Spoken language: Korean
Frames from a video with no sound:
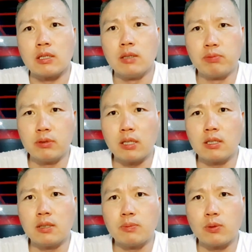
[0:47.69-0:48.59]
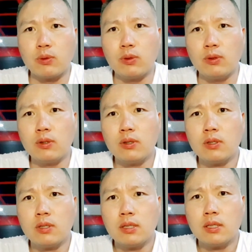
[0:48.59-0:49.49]
그 분양글을 보고
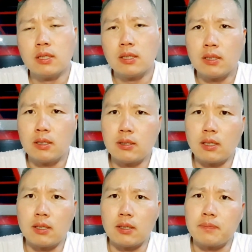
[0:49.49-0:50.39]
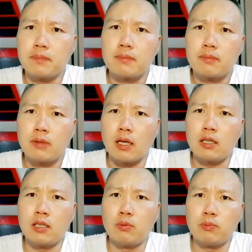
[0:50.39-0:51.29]
이제
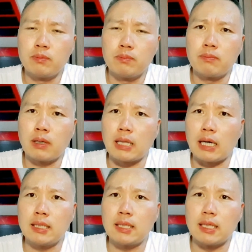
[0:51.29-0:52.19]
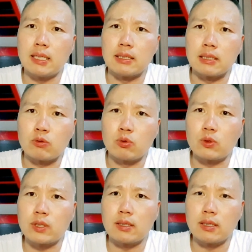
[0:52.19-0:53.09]
댓글을 막 다니까
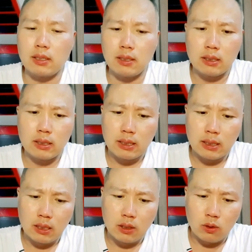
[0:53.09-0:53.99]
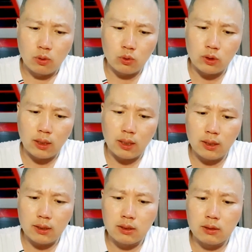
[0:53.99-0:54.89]
구독자들이
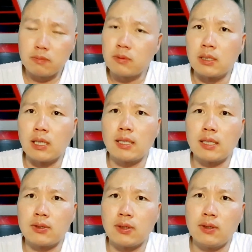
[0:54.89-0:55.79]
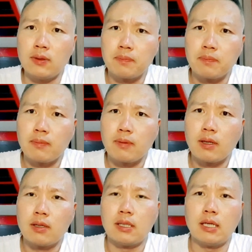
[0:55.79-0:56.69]
꽃자가 전화를 해서
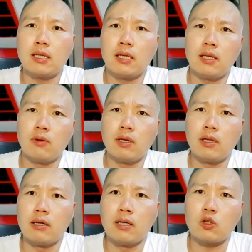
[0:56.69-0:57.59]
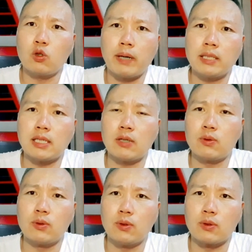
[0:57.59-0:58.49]
내 개인데 왜 내 허락도 받지
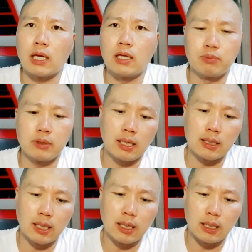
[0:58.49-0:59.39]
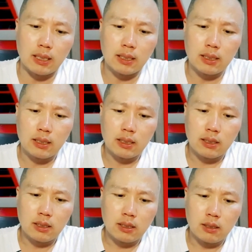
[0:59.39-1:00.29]
않고 개를 분양하냐
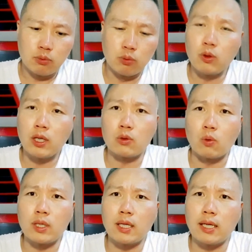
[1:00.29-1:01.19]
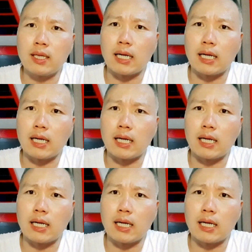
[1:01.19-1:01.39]
부모님과 동의가 된 게